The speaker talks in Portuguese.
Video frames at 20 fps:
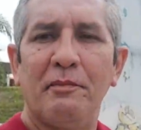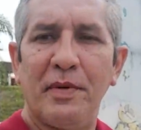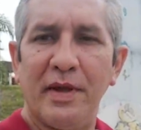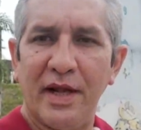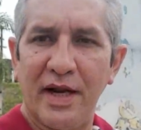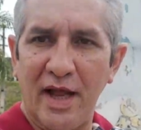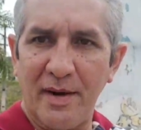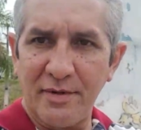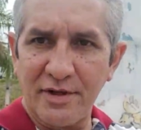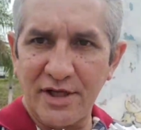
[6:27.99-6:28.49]

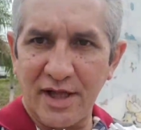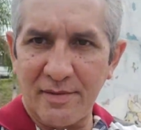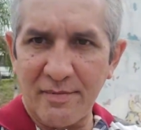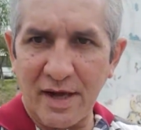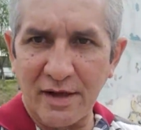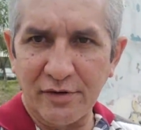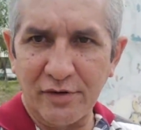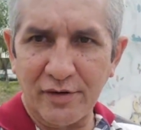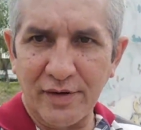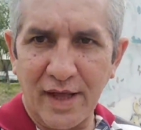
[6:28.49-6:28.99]
Pirâmide da
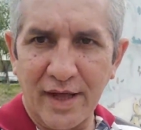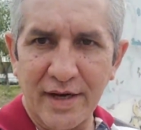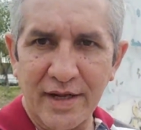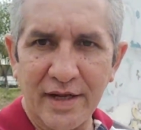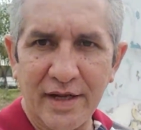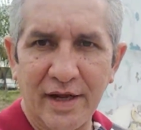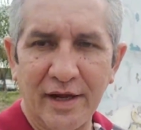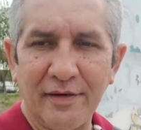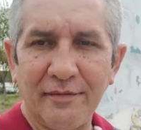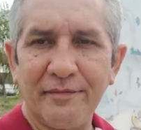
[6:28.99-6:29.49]

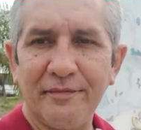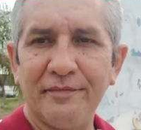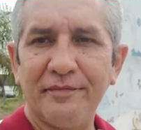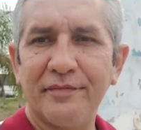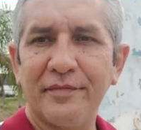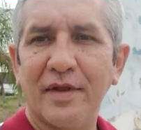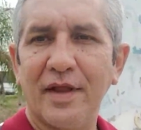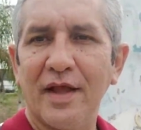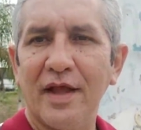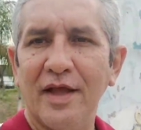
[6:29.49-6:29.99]
maçonaria.
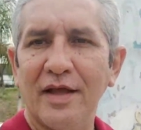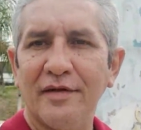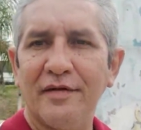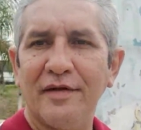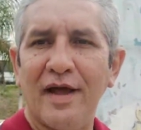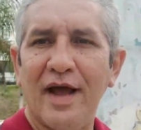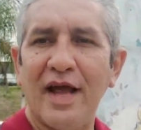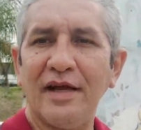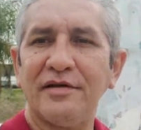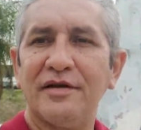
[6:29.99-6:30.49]

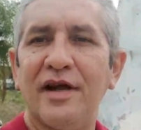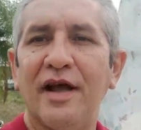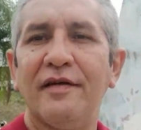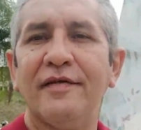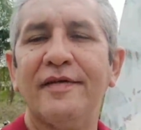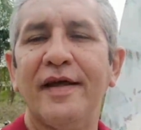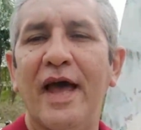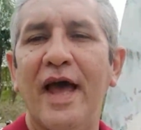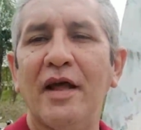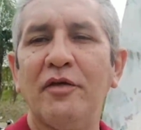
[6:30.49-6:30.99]
Você acha que é
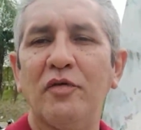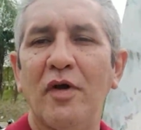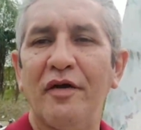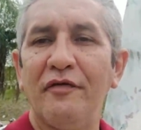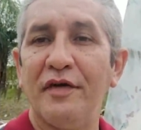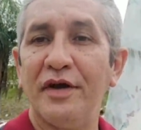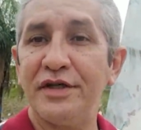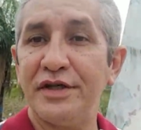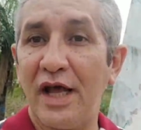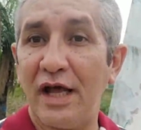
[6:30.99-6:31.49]
certo o
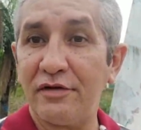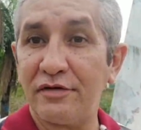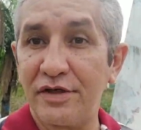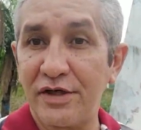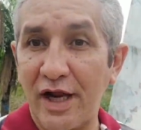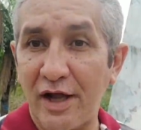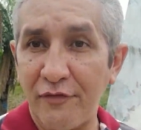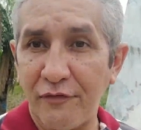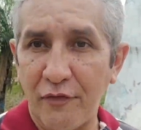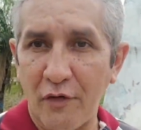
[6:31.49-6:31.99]
evangelho
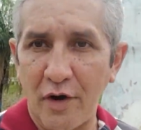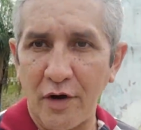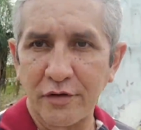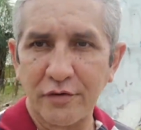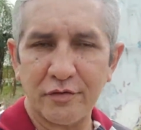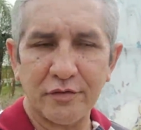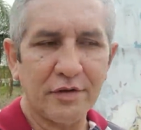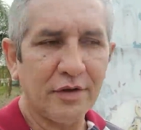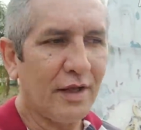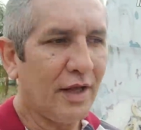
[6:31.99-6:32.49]
tirar
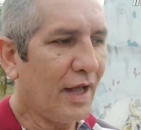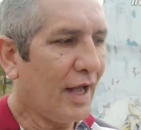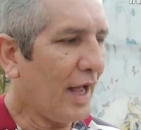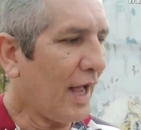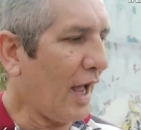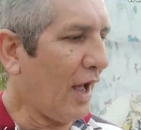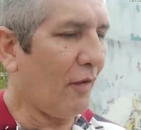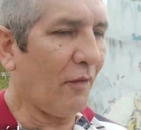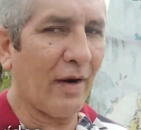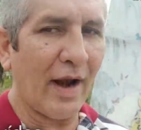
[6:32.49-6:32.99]
foto
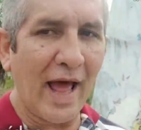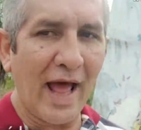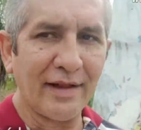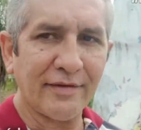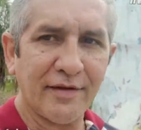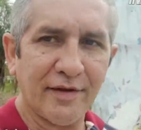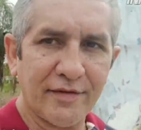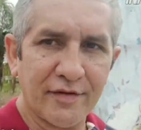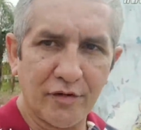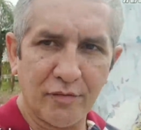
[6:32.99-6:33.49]
ao
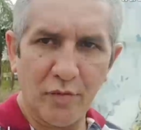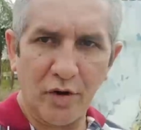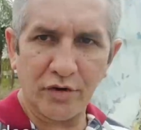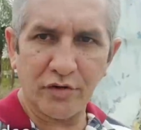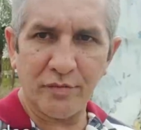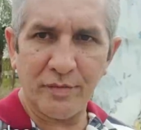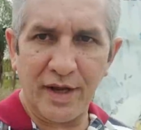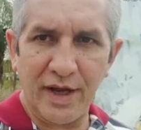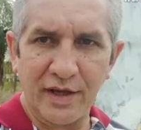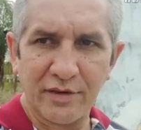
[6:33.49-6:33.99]
lado desses
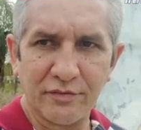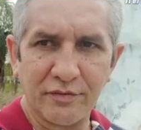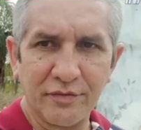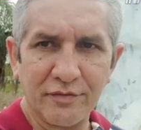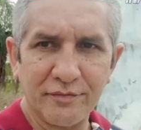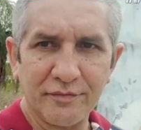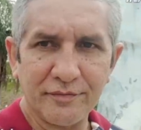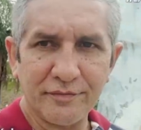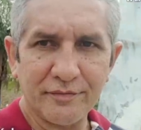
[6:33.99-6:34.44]
monumentos?